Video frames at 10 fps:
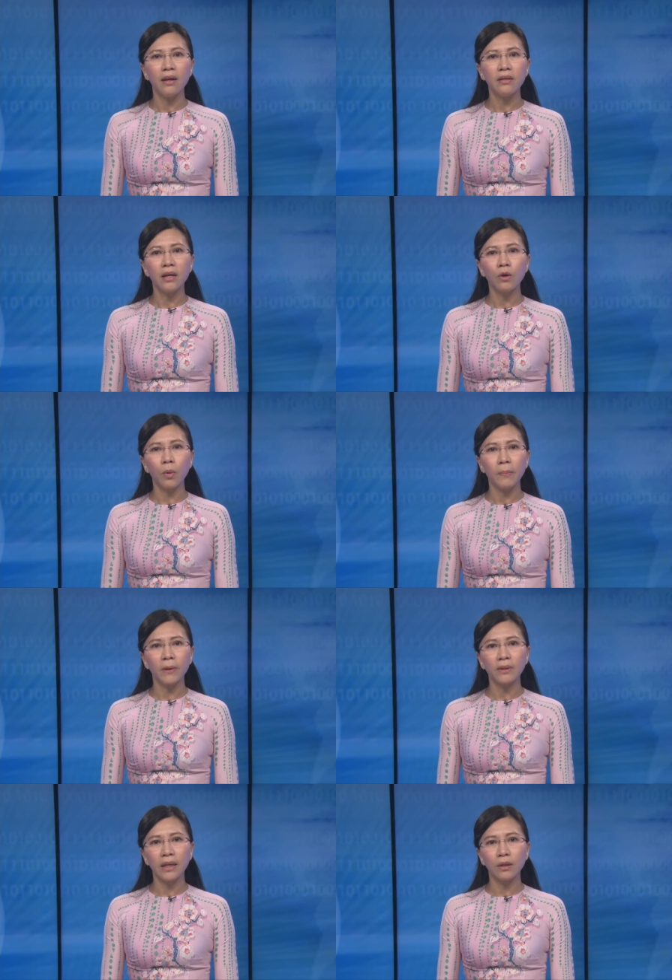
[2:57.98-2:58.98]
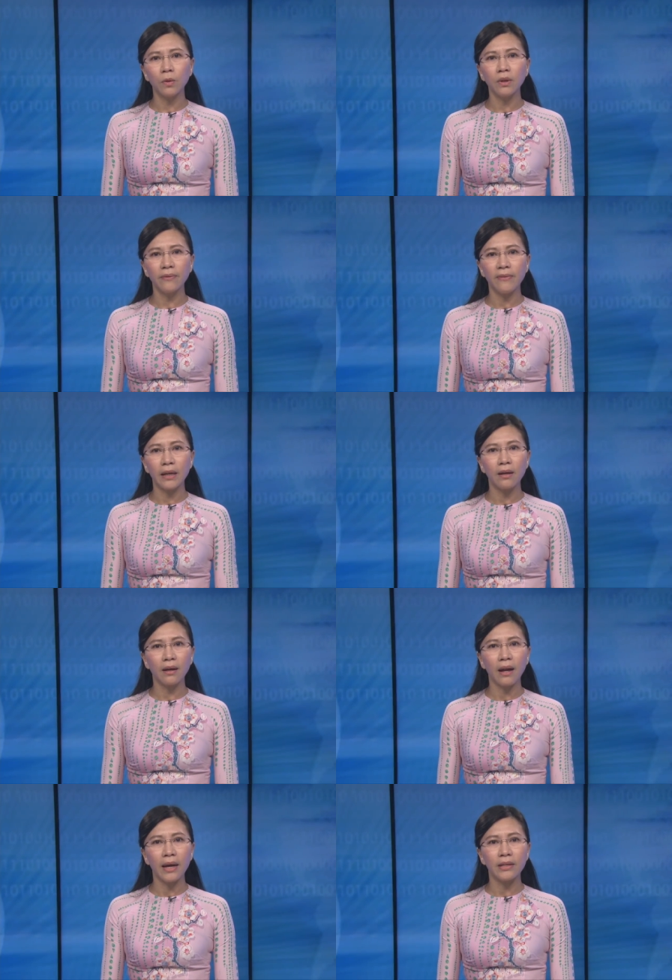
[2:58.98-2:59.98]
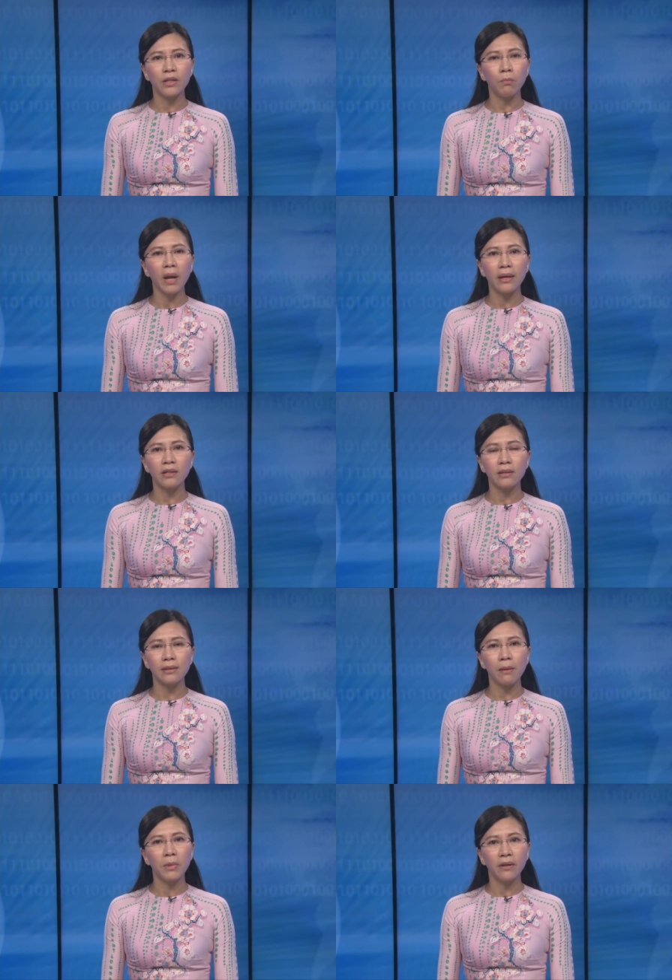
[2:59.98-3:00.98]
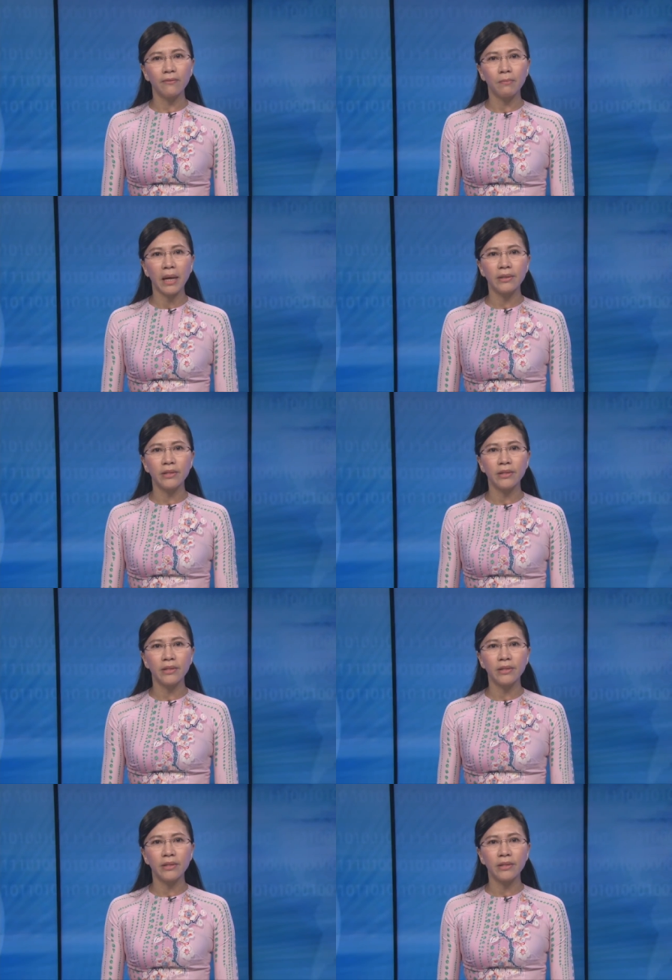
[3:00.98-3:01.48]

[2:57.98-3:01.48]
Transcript: những cuộc biểu tình của người Việt gần đây chống lại sự xâm lược và bành